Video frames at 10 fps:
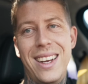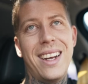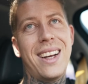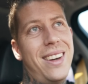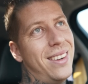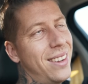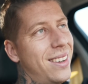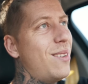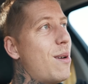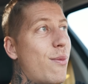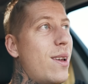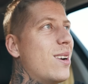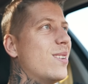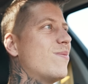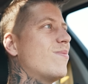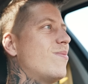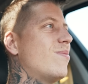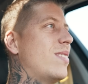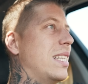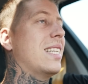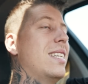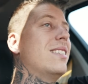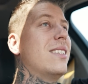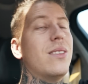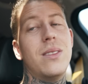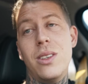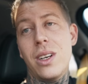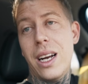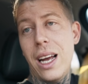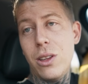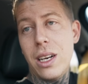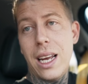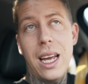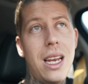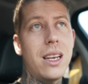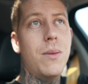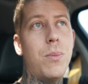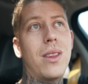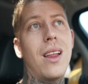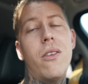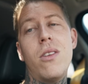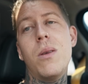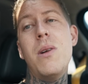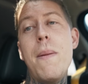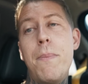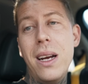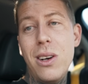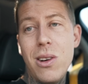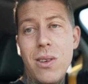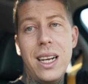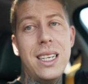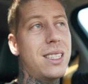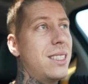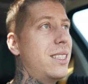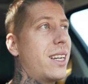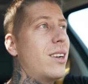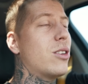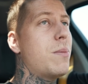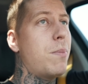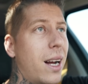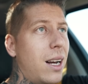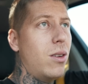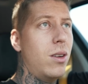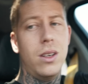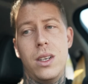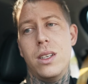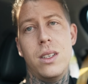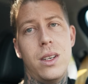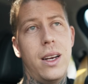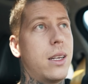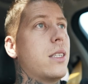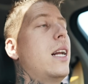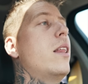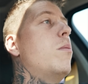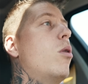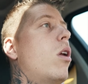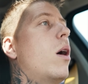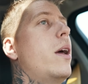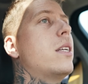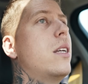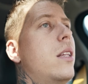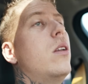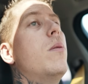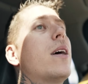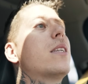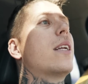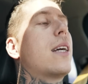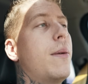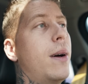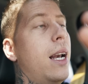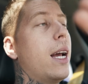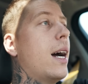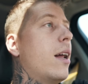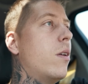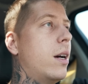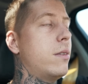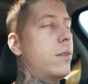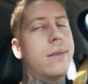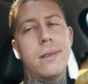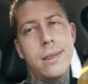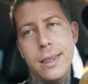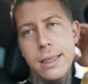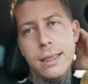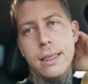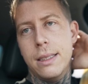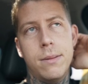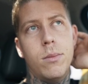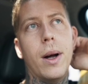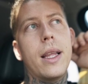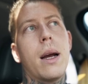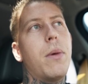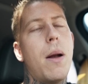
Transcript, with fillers: es que no, me fío. Pero claro, no, queda otra que ir. Y por teléfono, ¿cómo le explico yo cuál es? Es que no sé explicarlo. El que sale del módulo a veces, del más cerca, más lejano, me va a tener que